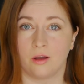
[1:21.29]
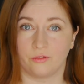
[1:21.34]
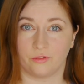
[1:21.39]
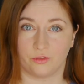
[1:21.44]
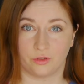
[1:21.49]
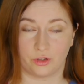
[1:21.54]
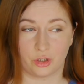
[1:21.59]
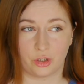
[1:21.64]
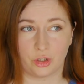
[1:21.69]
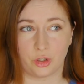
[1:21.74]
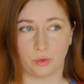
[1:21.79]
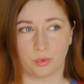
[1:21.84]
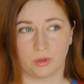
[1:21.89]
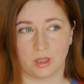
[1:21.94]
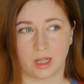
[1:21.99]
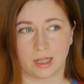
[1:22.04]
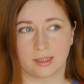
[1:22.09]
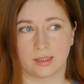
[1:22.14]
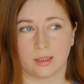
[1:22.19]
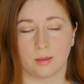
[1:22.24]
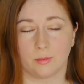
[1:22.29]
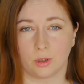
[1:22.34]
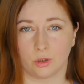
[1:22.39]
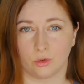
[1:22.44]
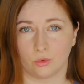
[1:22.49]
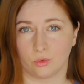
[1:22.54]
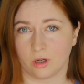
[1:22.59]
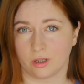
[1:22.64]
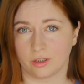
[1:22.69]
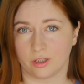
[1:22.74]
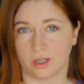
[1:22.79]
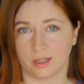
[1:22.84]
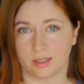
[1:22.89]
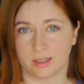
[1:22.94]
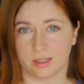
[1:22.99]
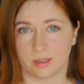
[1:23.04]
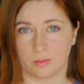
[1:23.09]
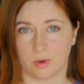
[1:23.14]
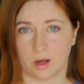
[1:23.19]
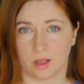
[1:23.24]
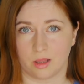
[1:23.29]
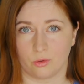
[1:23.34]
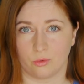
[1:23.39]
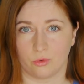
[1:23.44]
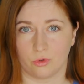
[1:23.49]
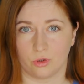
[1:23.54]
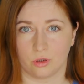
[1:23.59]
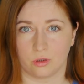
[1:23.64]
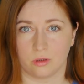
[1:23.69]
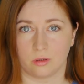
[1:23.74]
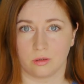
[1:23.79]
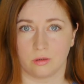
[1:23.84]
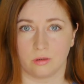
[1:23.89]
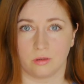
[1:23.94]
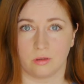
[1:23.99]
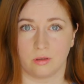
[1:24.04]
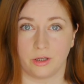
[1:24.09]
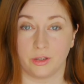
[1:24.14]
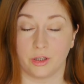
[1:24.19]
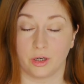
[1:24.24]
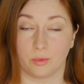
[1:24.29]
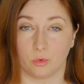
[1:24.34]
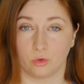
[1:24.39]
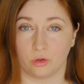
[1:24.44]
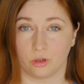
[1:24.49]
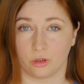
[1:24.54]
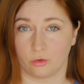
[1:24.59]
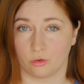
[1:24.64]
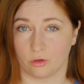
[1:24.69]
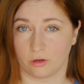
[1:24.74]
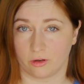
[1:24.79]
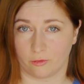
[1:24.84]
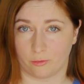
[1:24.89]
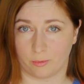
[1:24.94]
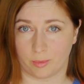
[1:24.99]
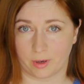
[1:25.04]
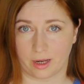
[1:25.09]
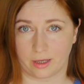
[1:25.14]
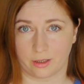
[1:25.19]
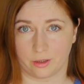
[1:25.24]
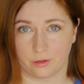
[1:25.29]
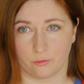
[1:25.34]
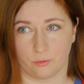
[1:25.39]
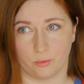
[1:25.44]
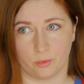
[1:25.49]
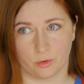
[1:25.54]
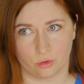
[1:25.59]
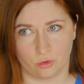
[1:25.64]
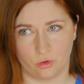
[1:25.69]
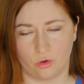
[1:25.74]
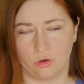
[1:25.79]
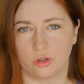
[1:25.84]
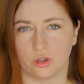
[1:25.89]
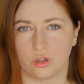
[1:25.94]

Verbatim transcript: В 2015 году, когда я снимала у них, э, они работали только в Праге, в Брно,